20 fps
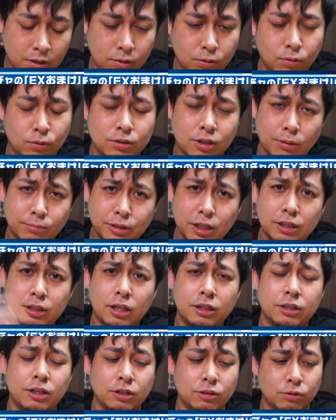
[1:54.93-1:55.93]
このサムネに
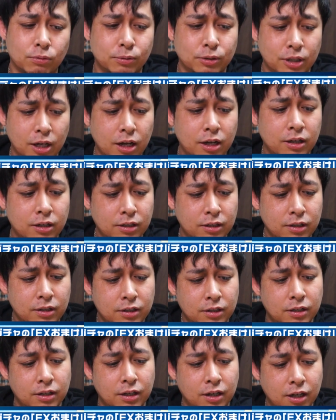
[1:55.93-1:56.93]
なっているこのね、
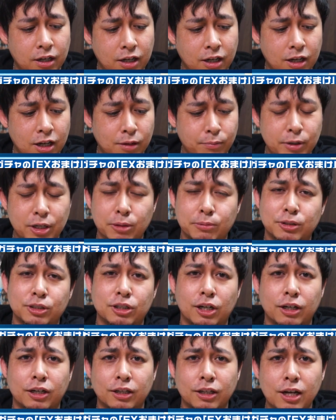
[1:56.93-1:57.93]
えー、ミリム
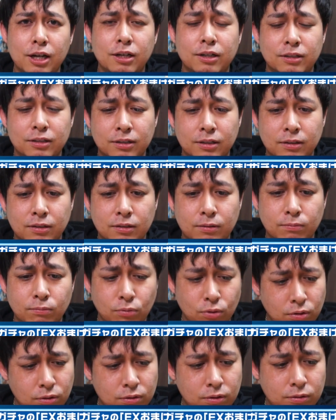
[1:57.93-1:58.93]
ちゃんかな
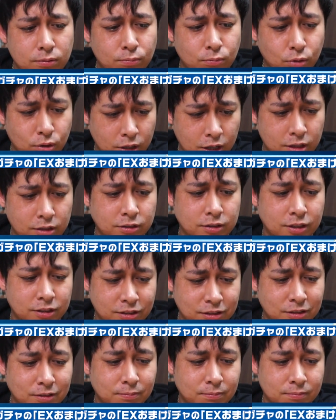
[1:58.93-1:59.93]
ももらえるら
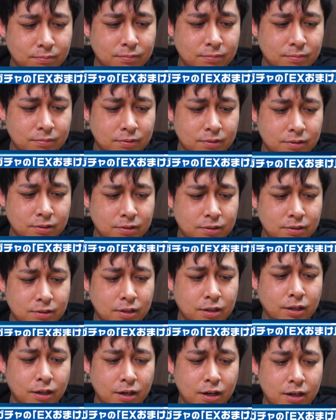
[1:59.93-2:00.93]
しい。
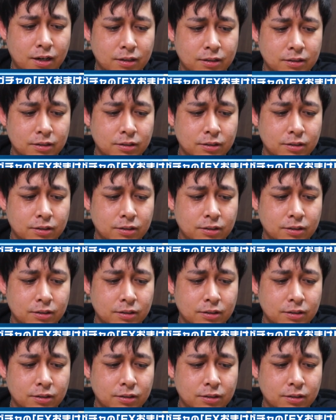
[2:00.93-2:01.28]
だから、